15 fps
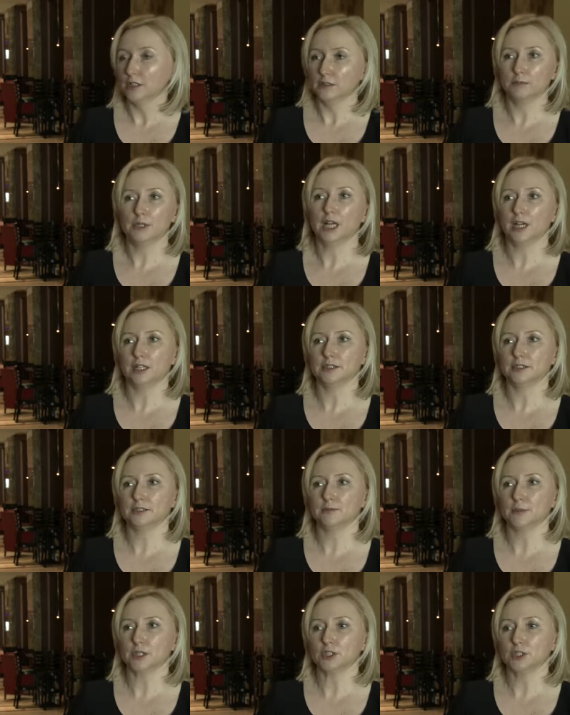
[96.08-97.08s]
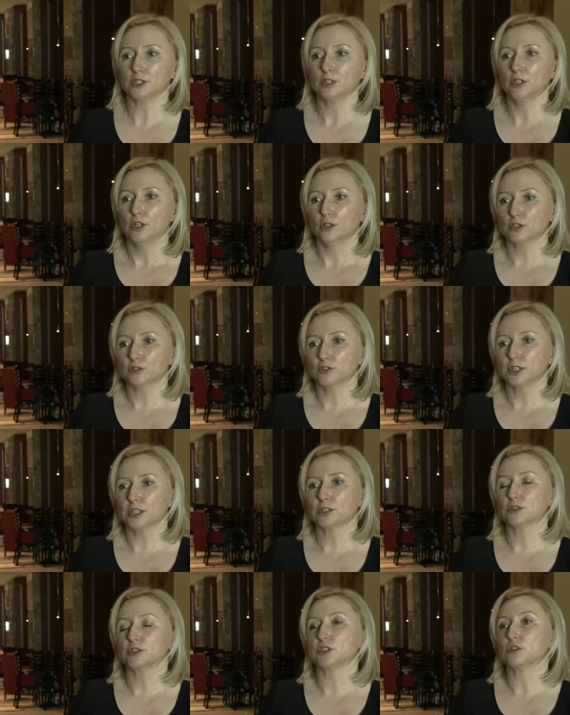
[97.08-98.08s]
mechanizm będzie. Oczywiście,
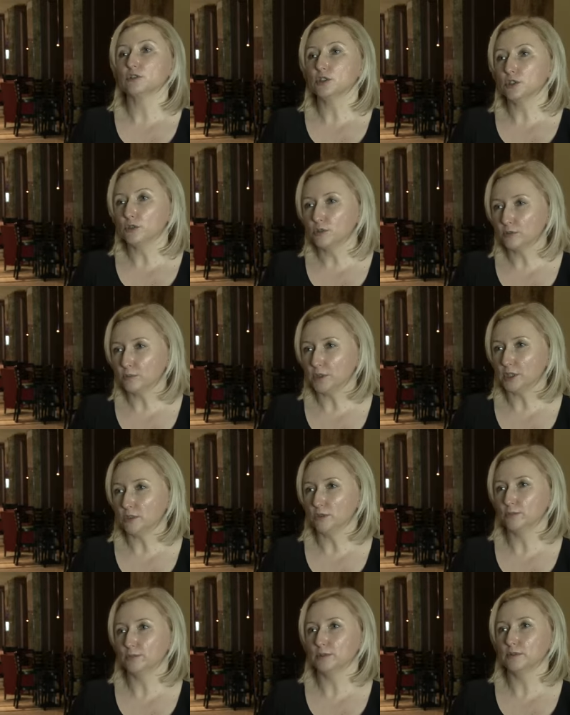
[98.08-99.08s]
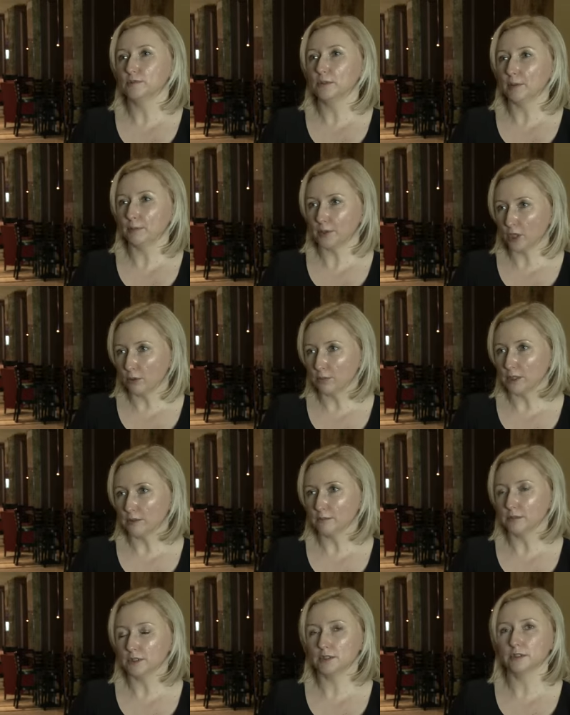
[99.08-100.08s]
jak ktoś tego nie lubi lub ma
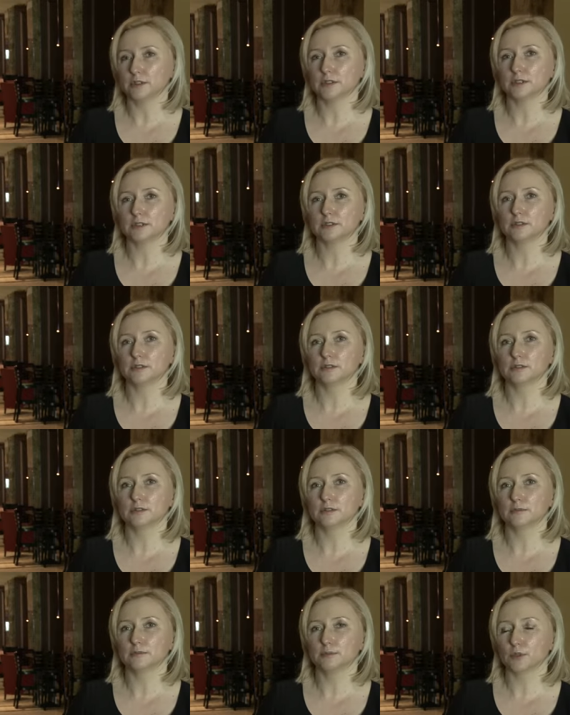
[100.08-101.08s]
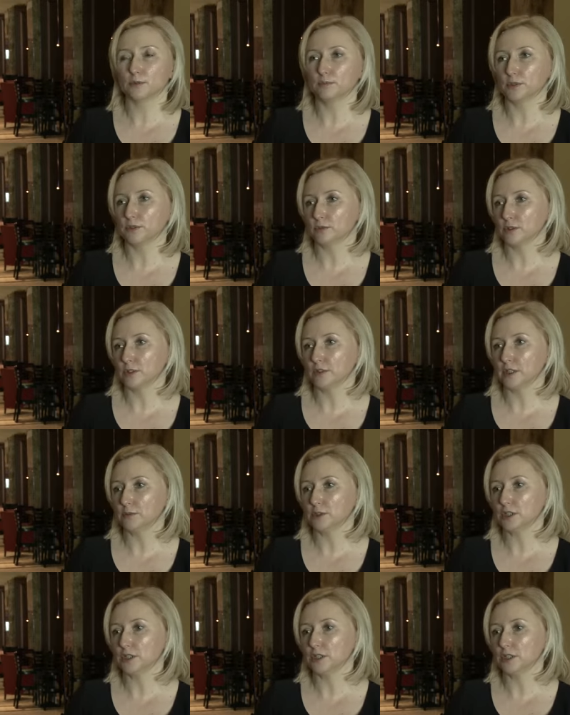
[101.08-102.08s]
problem z y,
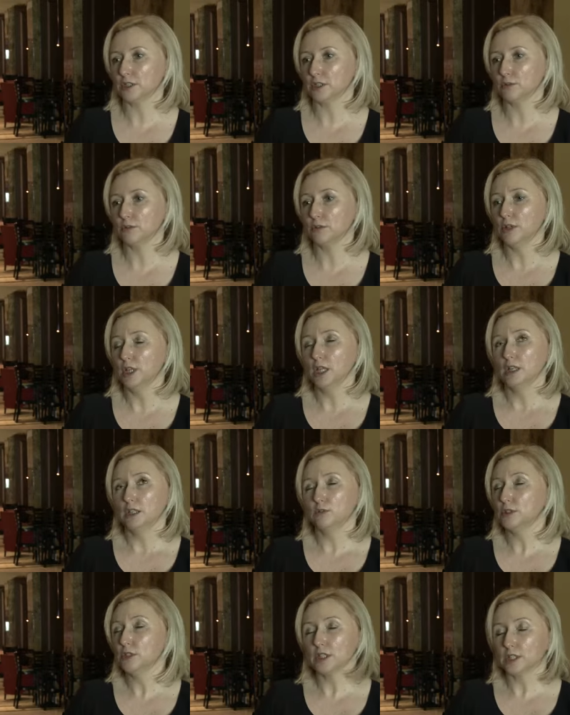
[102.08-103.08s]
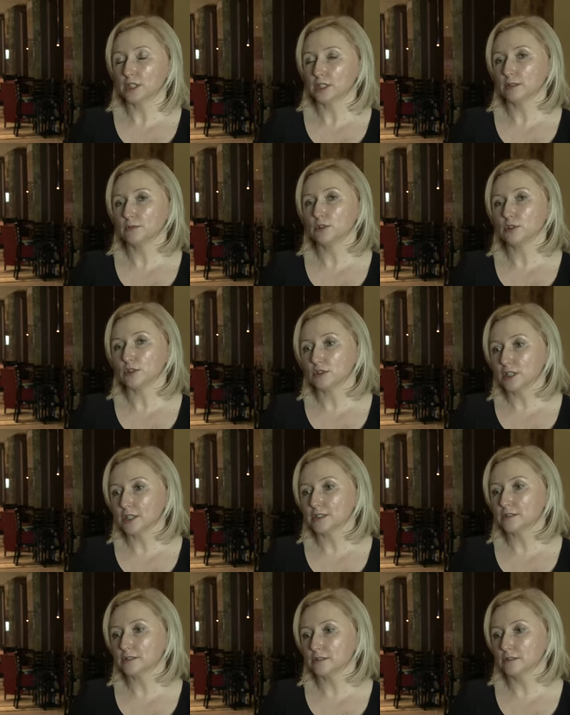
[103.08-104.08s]
posługiwaniem się internetu, internetem, no to
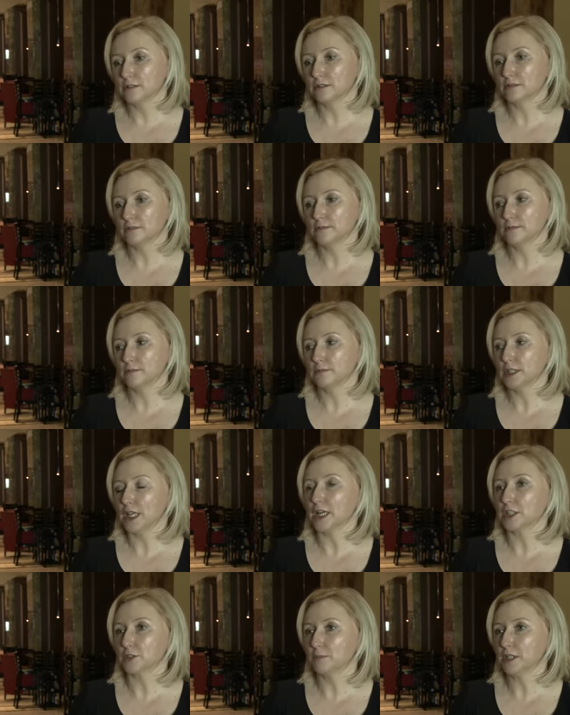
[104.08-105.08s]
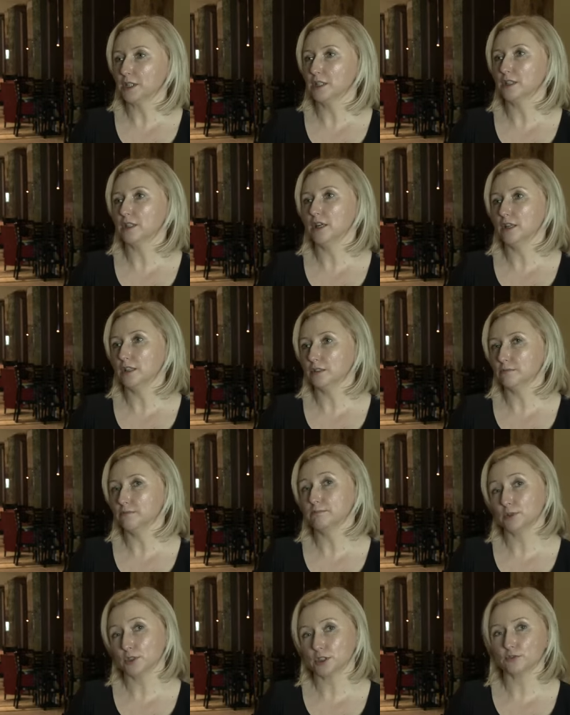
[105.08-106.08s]
jest y, jakaś bariera, ale
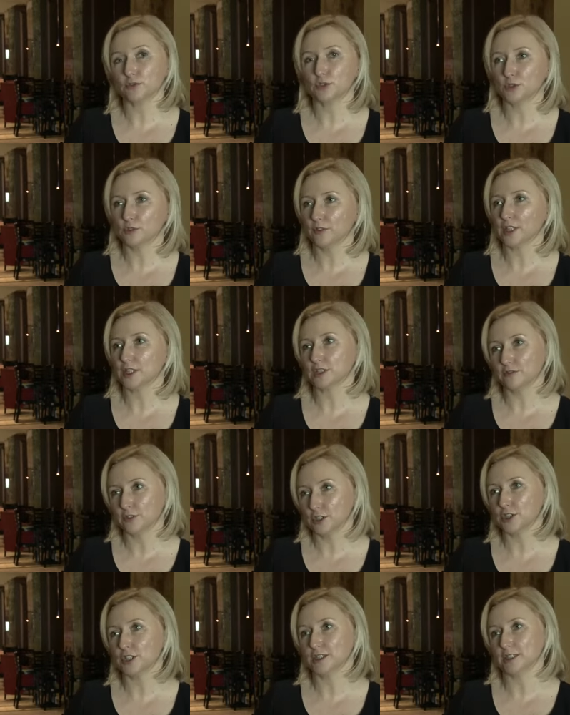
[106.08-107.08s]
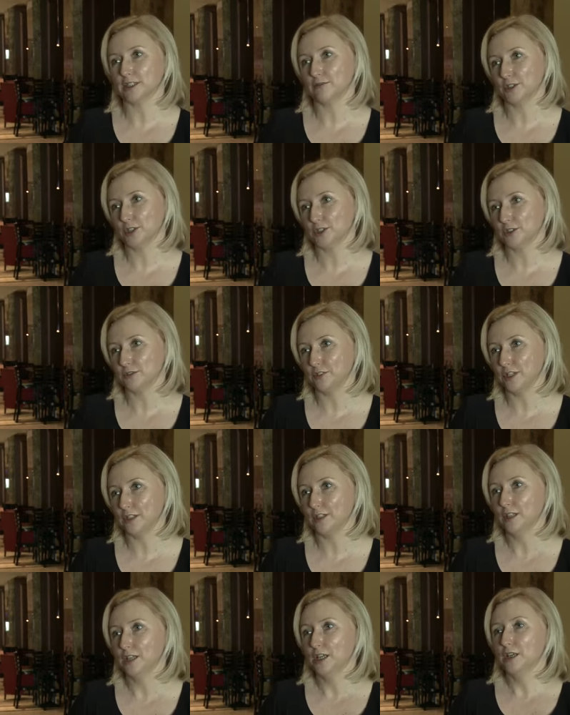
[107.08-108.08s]
proszę zwrócić uwagę, że w tych czasach
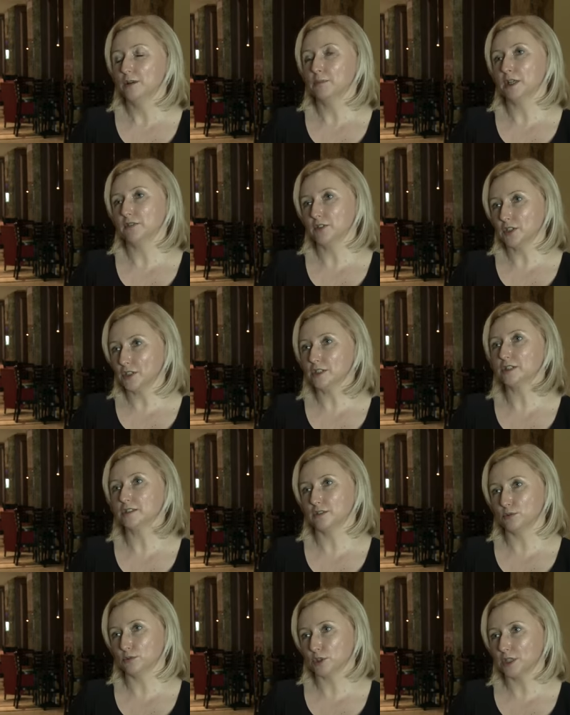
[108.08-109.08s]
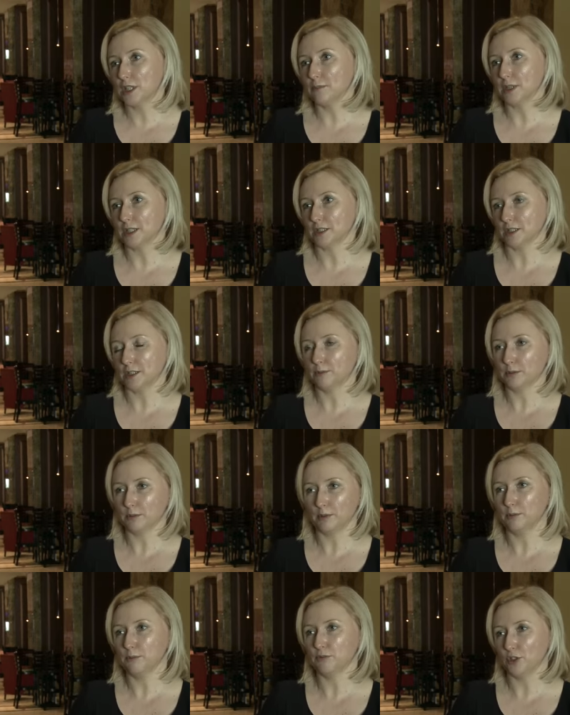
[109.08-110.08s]
właściwie prawie nikt już nie ma takich
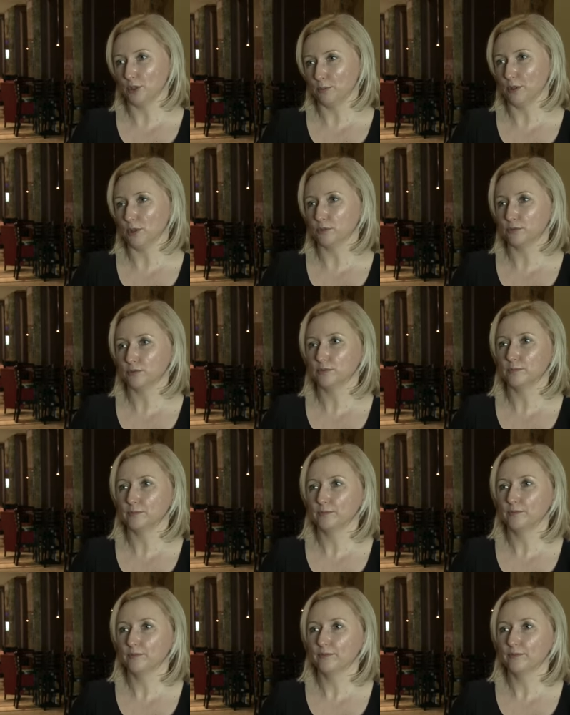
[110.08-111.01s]
problemów i oporów.